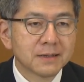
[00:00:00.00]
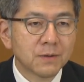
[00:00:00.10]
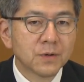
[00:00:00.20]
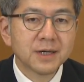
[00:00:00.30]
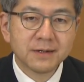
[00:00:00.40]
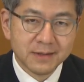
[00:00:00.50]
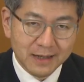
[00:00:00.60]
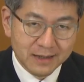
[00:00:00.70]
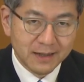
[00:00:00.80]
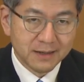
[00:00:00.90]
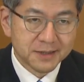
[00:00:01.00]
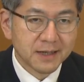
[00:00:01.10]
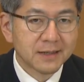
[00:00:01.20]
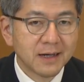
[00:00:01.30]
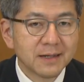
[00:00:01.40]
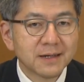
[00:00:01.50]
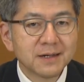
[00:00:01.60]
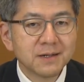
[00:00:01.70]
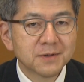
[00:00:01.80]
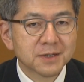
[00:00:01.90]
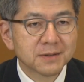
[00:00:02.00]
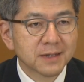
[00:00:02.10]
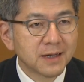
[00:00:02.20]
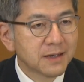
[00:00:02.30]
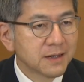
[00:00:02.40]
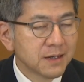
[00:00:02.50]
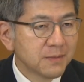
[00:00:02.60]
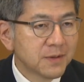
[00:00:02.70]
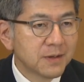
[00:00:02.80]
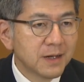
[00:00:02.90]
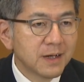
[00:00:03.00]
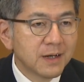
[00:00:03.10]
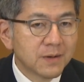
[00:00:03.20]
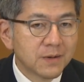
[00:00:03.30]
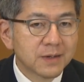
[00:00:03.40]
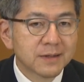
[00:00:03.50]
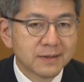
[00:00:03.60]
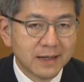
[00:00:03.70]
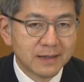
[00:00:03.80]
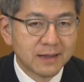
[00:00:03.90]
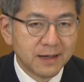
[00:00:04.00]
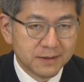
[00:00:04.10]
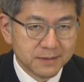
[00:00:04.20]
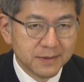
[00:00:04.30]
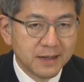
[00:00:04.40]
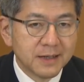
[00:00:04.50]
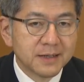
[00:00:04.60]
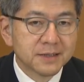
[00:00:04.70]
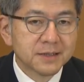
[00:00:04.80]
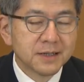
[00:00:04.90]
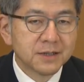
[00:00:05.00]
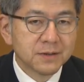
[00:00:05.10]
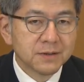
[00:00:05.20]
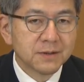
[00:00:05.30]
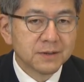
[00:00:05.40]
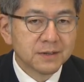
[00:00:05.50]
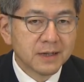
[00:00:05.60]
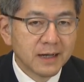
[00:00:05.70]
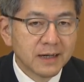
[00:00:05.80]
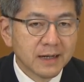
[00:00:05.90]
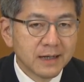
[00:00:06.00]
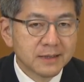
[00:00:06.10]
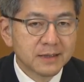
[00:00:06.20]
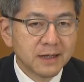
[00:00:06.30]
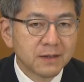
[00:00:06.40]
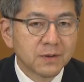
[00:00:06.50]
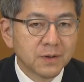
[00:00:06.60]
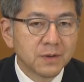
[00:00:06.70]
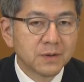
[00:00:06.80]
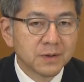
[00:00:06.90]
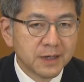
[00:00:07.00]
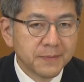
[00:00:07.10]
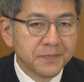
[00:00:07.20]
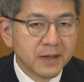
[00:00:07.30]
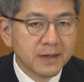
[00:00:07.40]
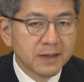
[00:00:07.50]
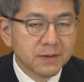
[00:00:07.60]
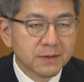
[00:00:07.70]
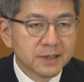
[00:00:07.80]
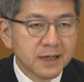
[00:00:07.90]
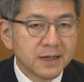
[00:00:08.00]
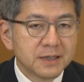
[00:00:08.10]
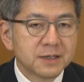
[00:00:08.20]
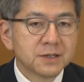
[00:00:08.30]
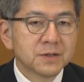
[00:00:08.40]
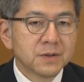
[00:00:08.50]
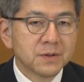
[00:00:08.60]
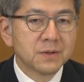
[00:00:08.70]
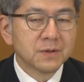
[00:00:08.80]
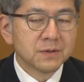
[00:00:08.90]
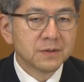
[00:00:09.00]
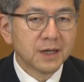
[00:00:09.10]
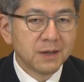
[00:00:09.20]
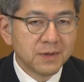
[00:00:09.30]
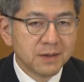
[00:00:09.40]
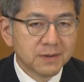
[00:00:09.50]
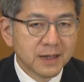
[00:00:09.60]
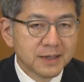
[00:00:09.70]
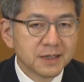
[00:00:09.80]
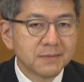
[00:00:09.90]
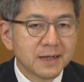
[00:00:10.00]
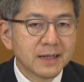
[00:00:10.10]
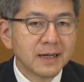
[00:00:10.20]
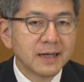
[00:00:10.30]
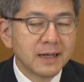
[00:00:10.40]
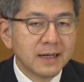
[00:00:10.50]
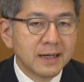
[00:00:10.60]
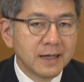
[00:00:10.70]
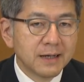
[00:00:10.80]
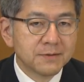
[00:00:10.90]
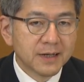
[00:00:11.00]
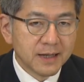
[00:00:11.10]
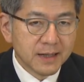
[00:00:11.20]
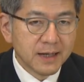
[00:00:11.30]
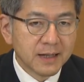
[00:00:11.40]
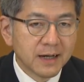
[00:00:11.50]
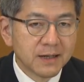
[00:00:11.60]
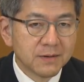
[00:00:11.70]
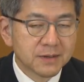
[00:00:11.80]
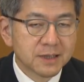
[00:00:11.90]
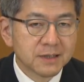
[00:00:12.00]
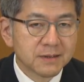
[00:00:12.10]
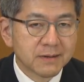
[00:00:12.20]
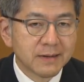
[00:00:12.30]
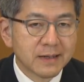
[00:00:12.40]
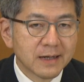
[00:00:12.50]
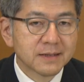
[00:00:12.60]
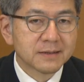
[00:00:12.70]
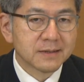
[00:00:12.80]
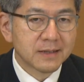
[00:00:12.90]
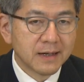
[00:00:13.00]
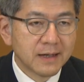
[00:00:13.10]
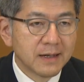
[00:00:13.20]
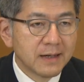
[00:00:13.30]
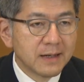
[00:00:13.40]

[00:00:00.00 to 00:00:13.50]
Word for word: 大きくなっている。絶対的にも相対的にも大きくなっている。そして中国がかつてのように国際秩序を受け身の立場で受けて対応するのではなくって、